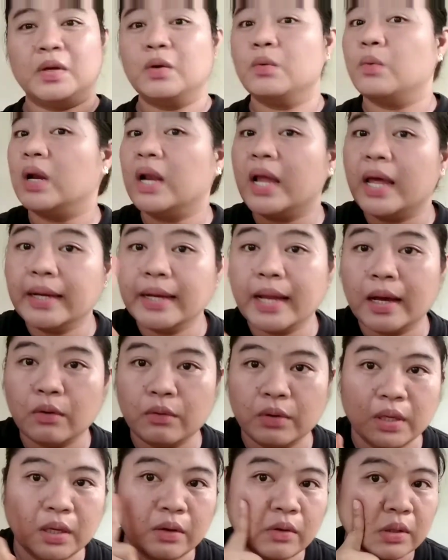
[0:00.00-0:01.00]
pero wala na
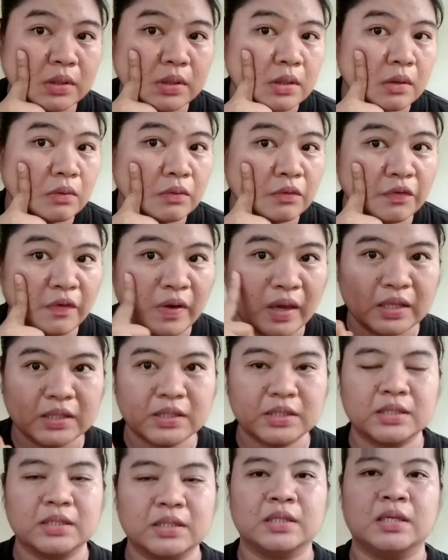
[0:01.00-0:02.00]
ako gikan sa akong
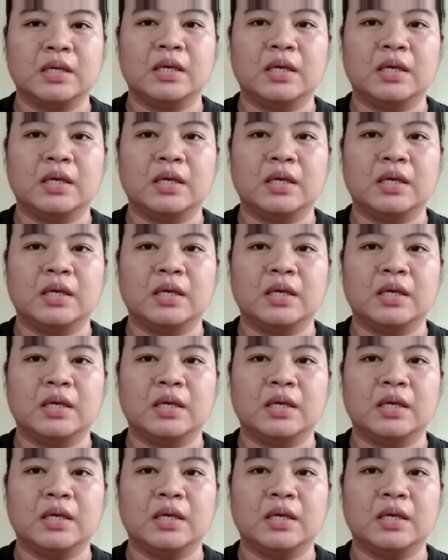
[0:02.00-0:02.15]
face